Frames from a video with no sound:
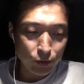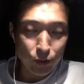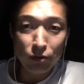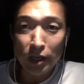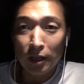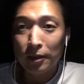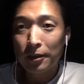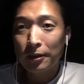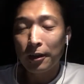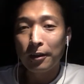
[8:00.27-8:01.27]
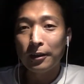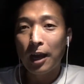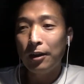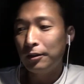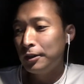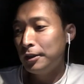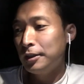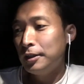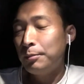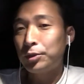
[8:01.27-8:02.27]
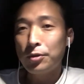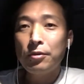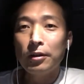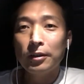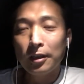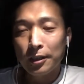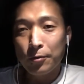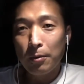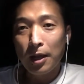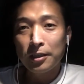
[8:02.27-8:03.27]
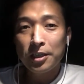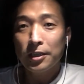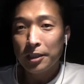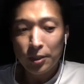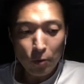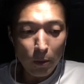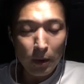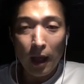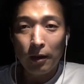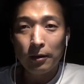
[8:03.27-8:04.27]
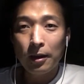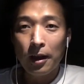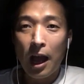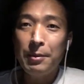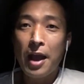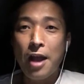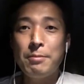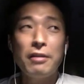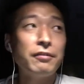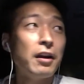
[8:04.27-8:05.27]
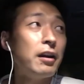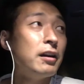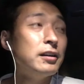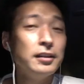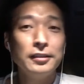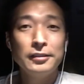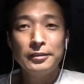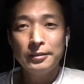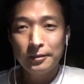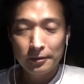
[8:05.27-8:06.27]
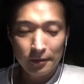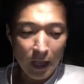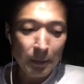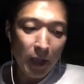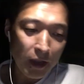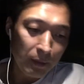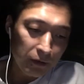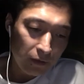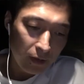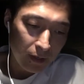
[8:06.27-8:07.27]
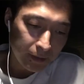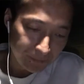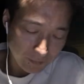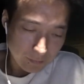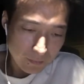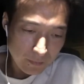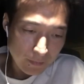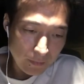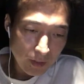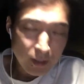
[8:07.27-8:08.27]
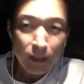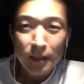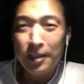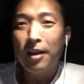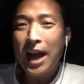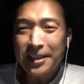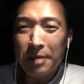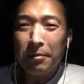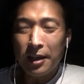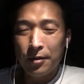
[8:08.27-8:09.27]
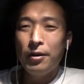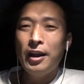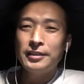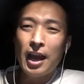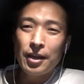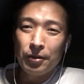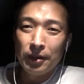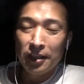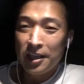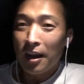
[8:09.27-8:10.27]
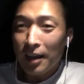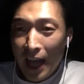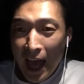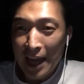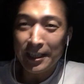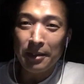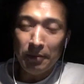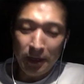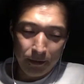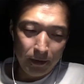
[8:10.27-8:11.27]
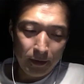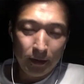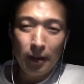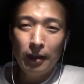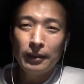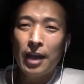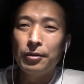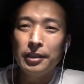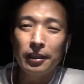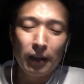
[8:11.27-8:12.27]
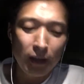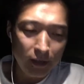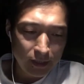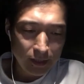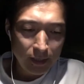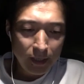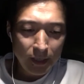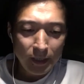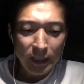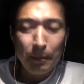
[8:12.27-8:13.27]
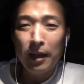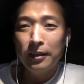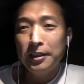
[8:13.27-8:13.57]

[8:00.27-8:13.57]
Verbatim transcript: 终审啊，然后不通过啊，你过不了。其实其实过不了，阿明还有办法，阿明还有办法。你要赖在美国还太容易了，你要赖在美国太容易了啊！你把